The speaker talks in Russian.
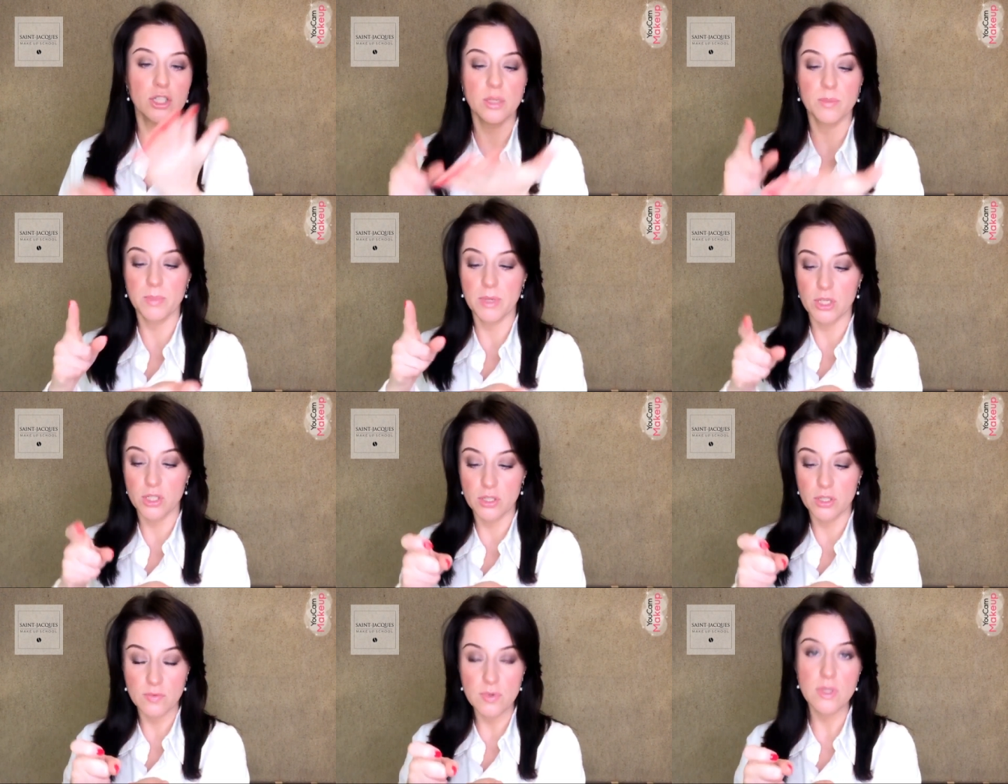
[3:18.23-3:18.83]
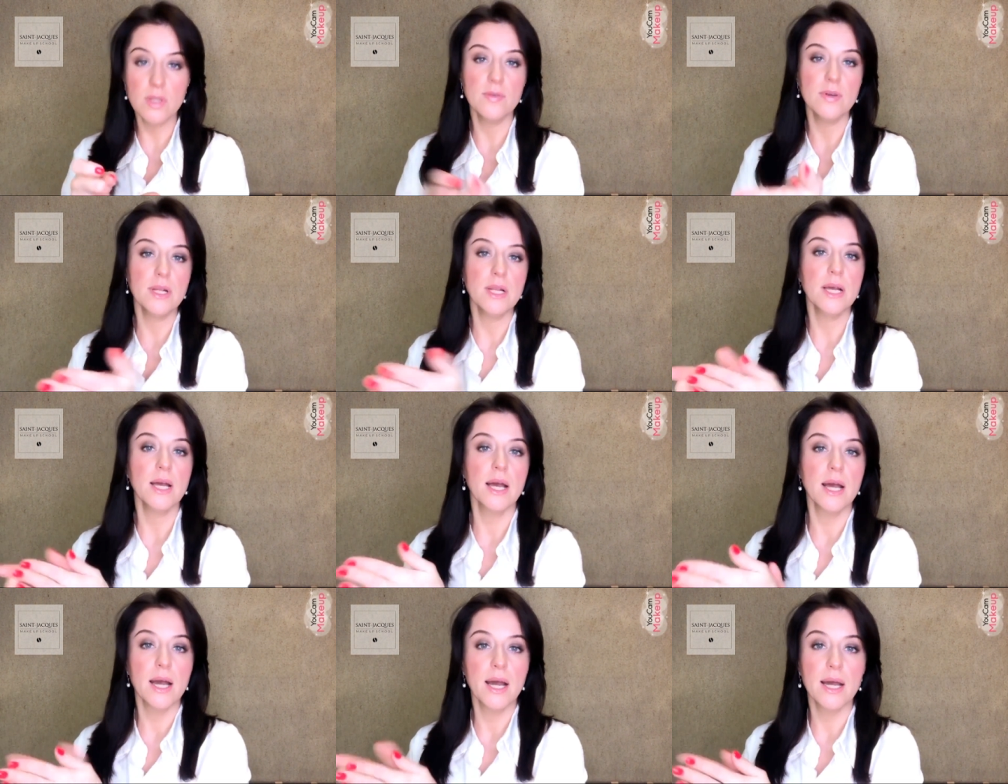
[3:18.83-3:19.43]
опять же, выдавили
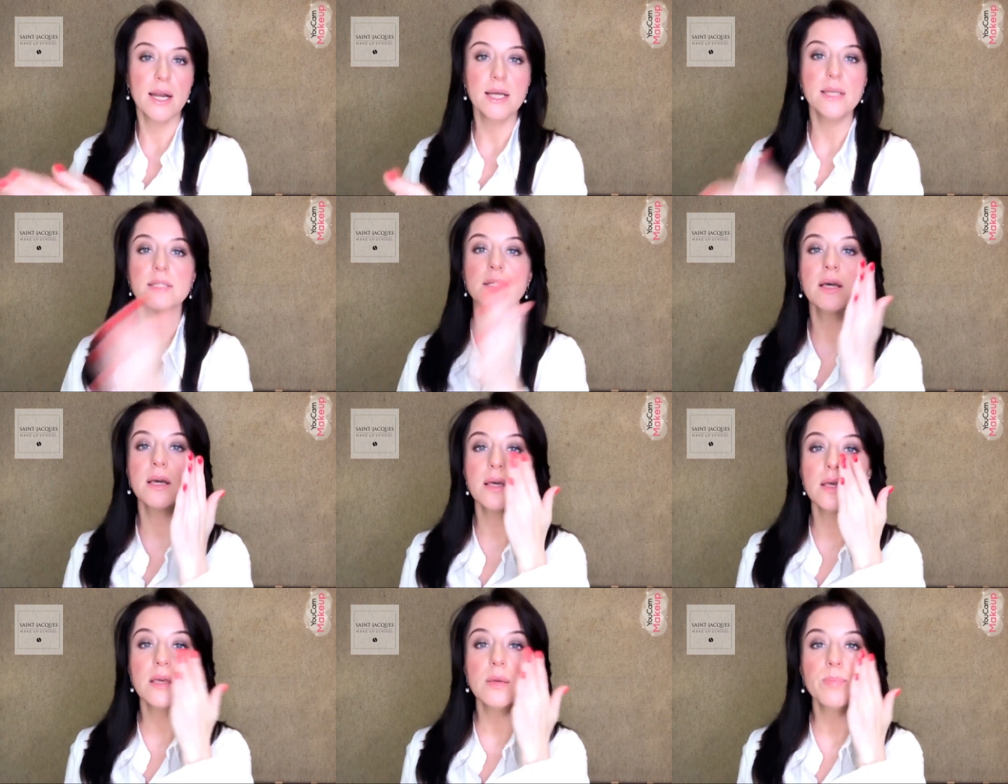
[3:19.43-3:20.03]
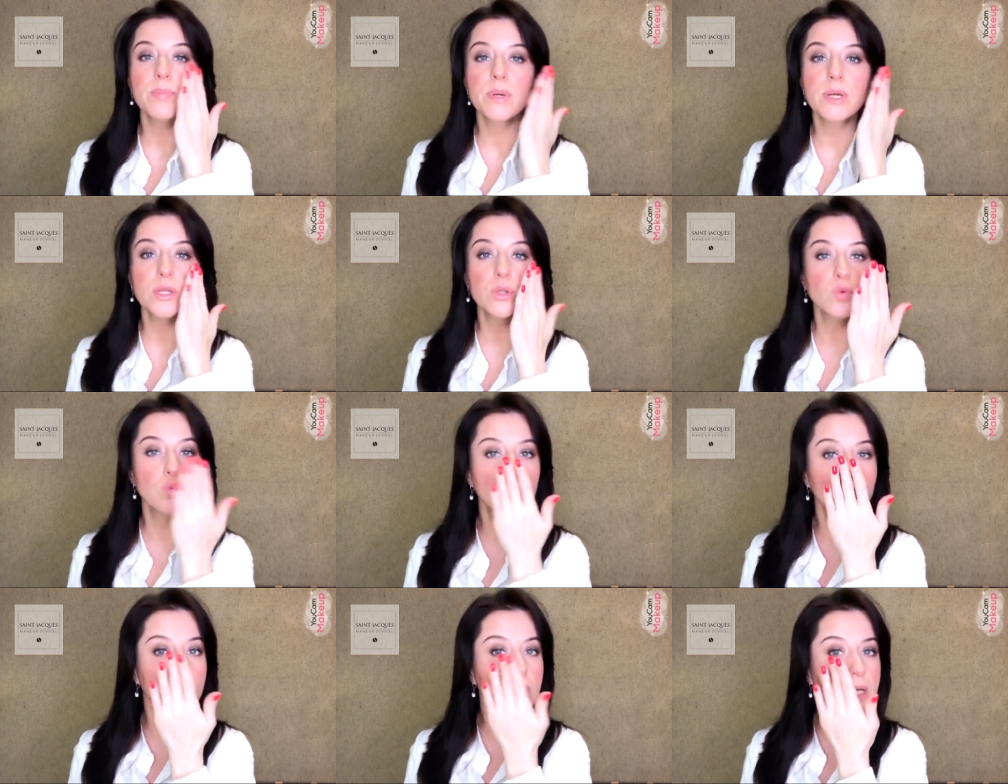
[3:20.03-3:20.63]
раз и
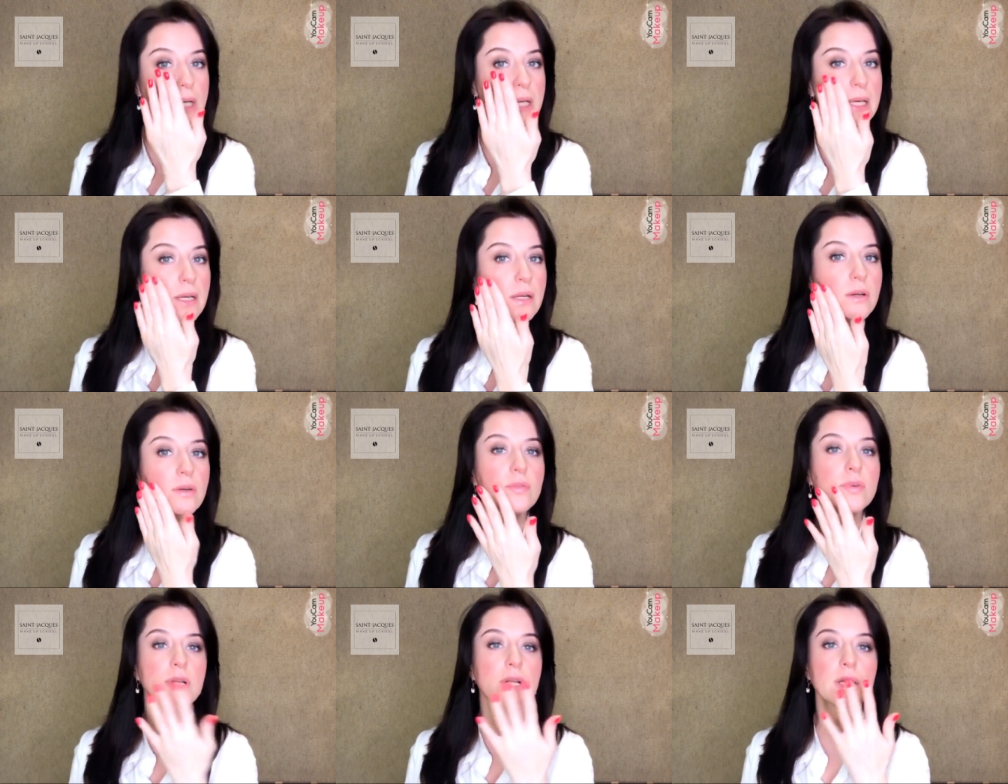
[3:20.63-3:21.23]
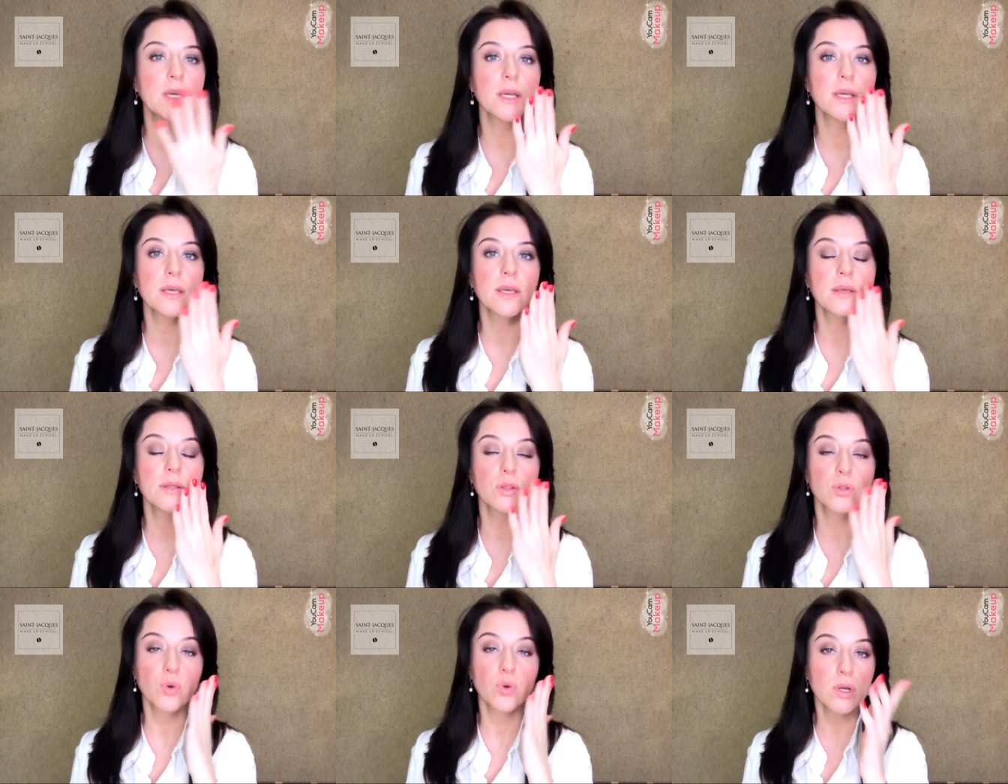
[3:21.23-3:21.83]
продублировали
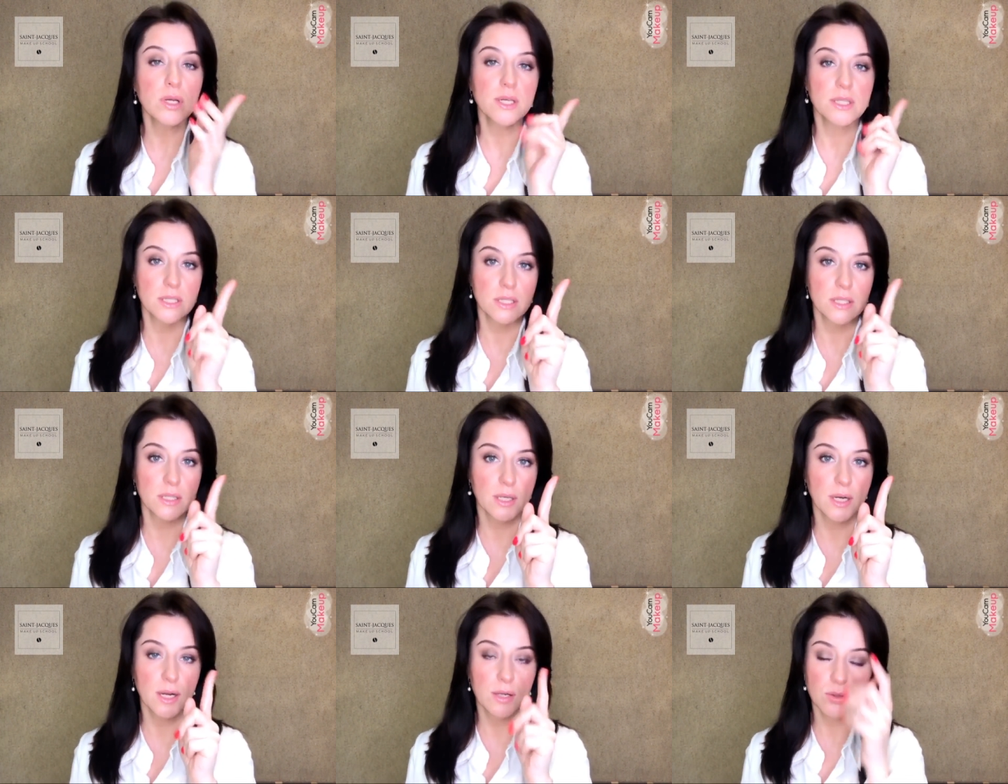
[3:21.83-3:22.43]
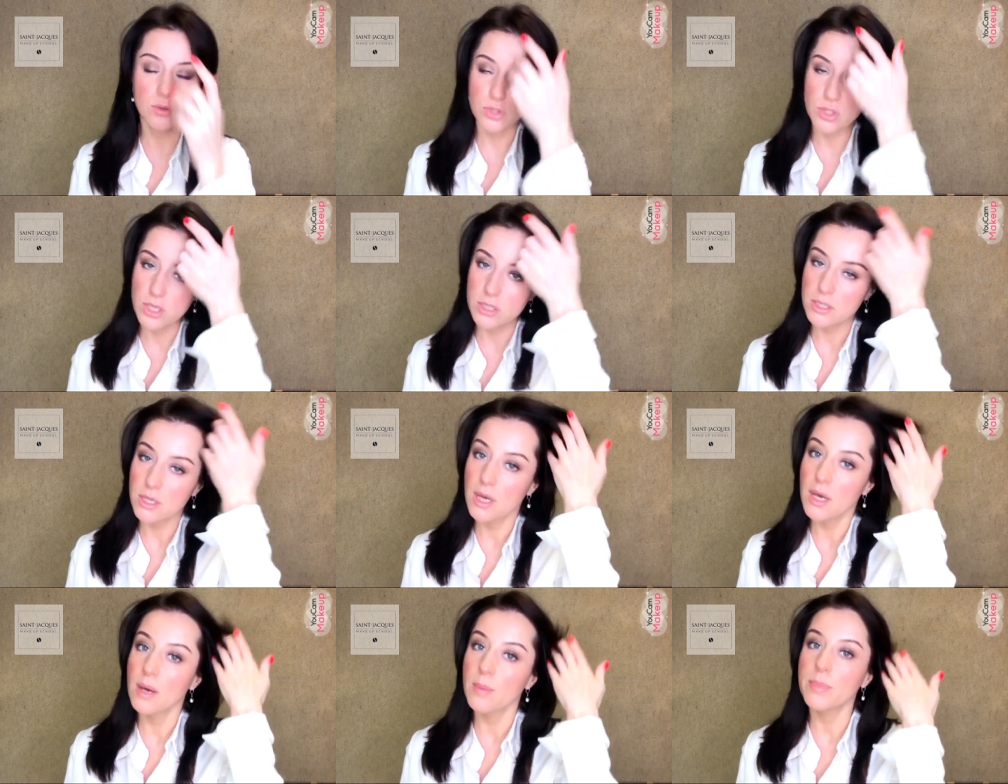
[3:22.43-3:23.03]
и только центральную часть,
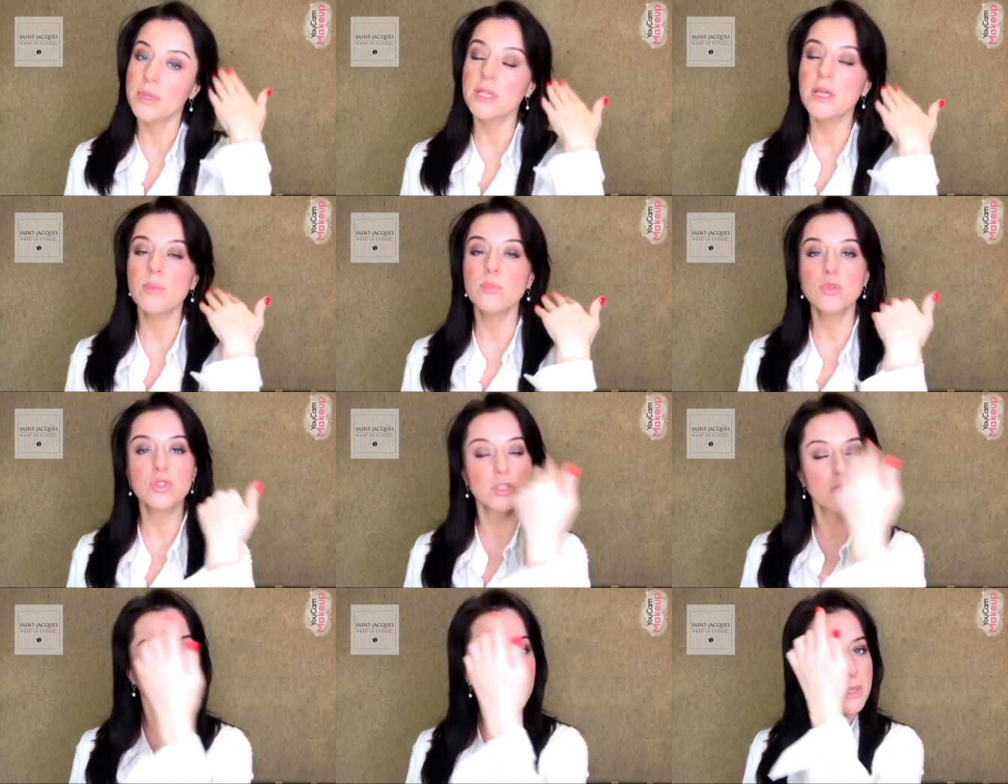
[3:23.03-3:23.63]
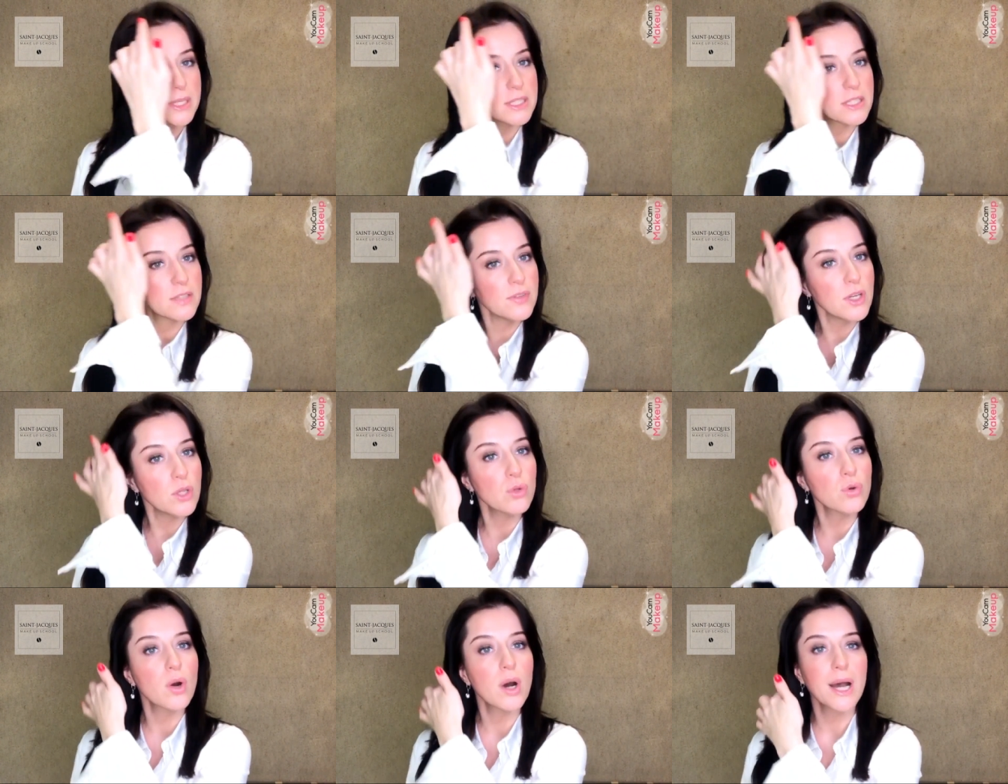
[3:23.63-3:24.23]
потому что по
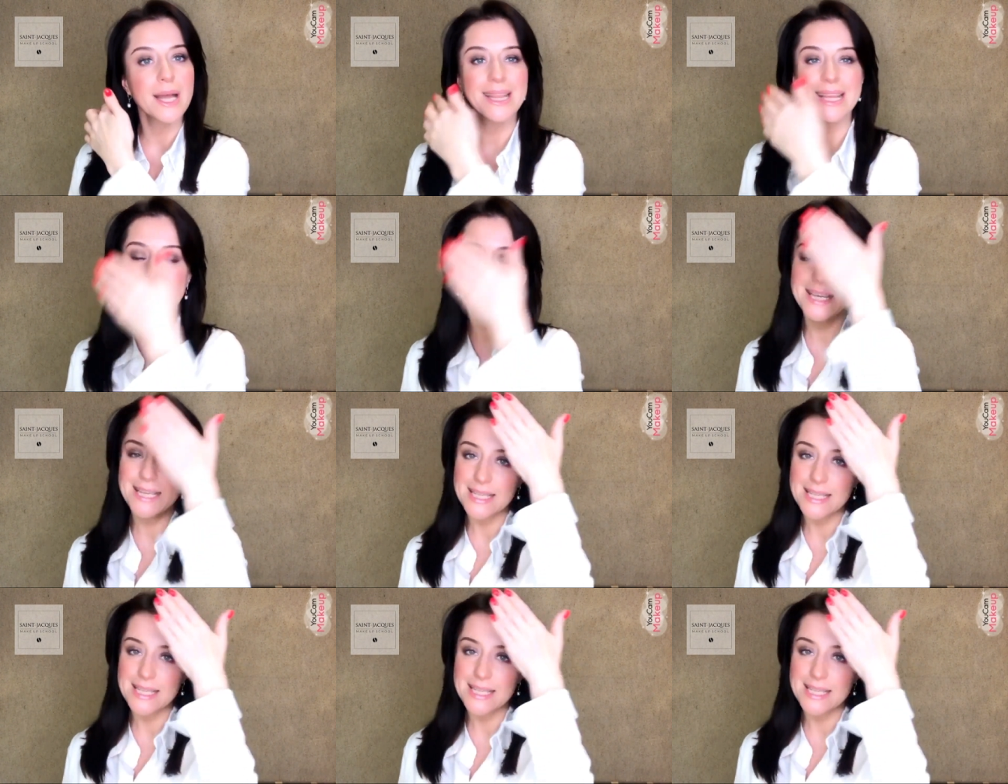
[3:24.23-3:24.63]
цвету она